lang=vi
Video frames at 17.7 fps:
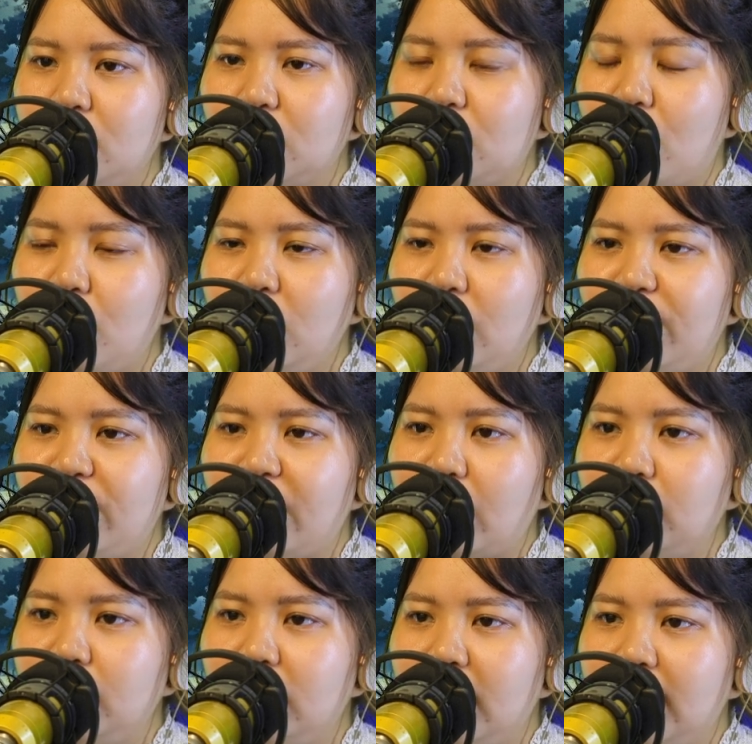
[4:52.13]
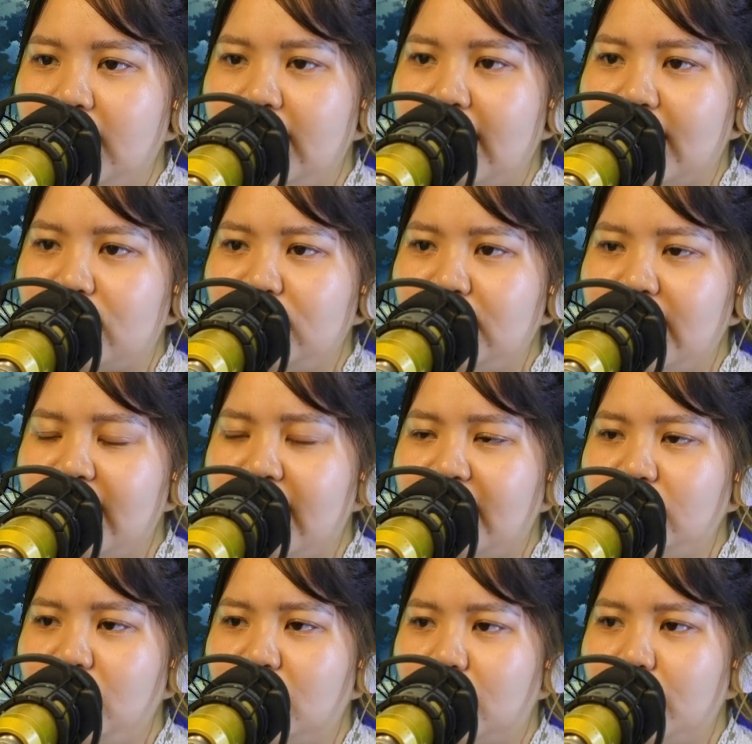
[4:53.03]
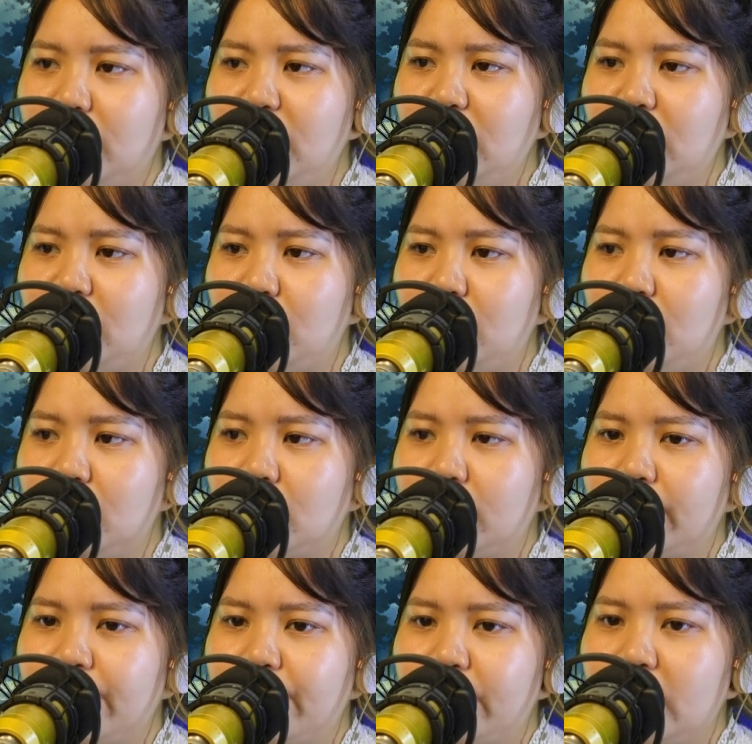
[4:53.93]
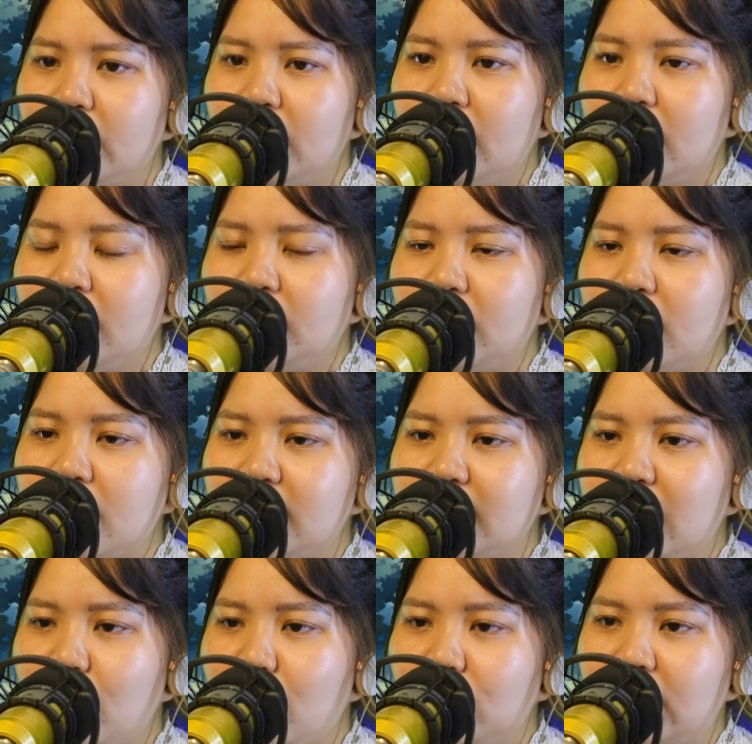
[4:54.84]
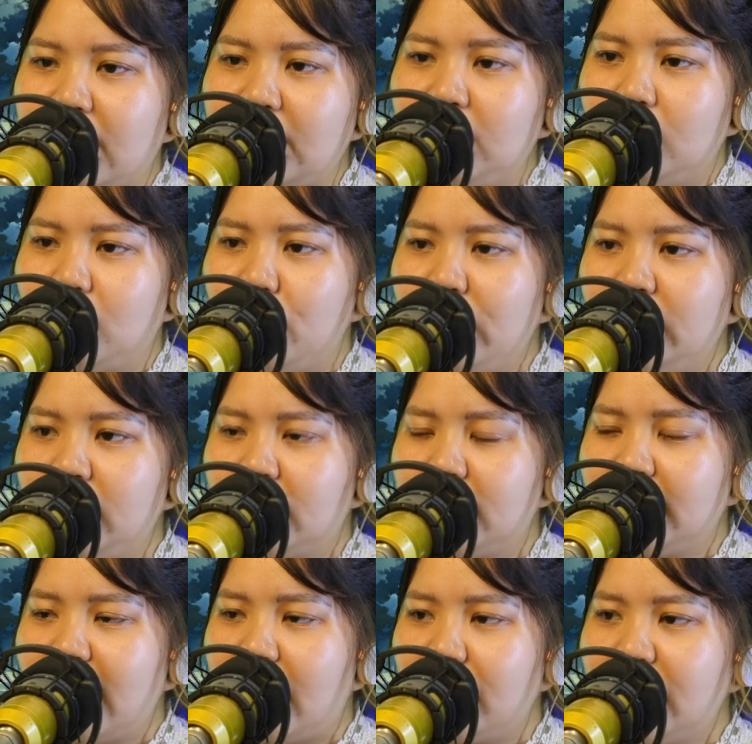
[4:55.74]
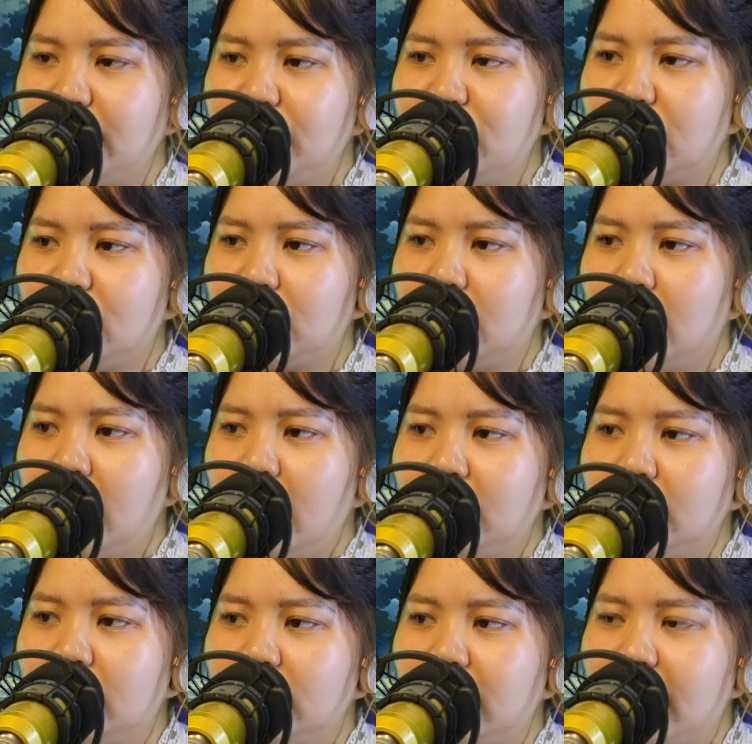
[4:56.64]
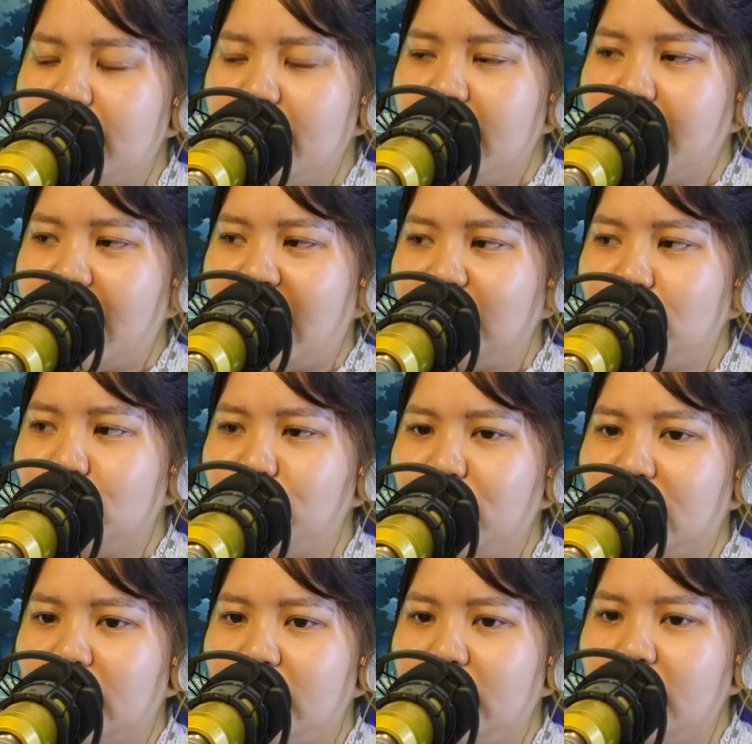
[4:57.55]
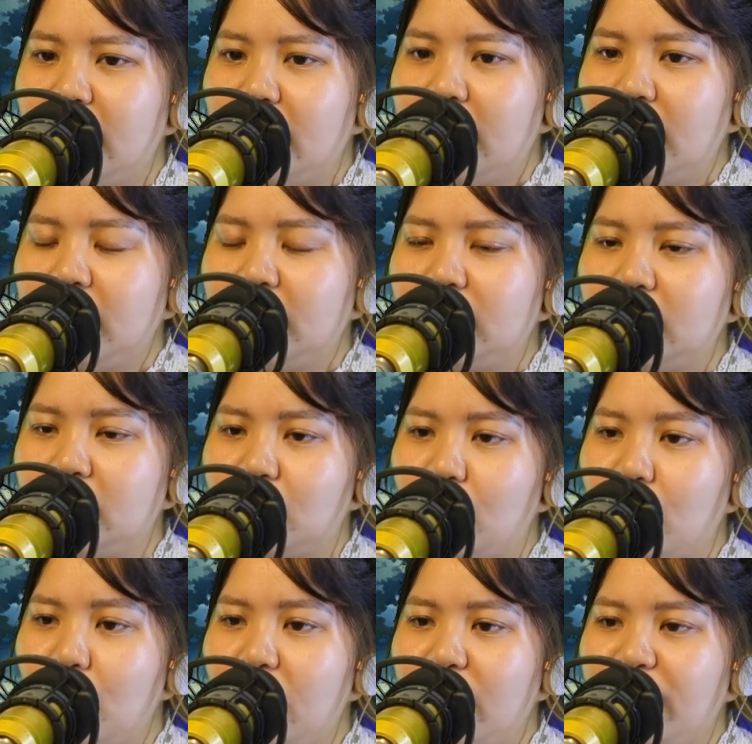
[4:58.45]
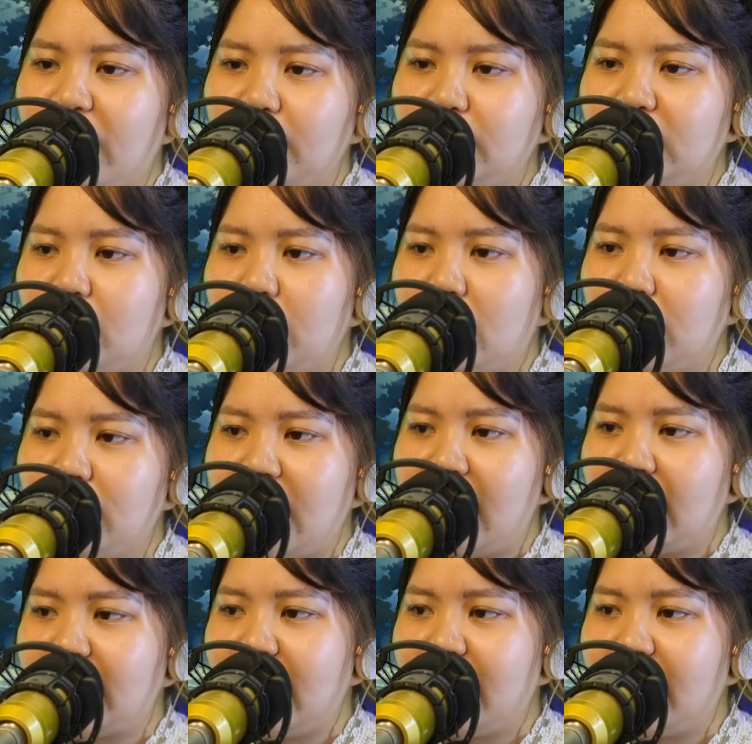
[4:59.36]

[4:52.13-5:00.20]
Cố Lâm Phong lại có thể ngăn trở mấy chiêu. Thân sắc của thánh nữ Huyết Thần Giáo khiếp sợ, thân thể mềm mại run rẩy, hình tượng Cố Lâm Phong trong lòng nàng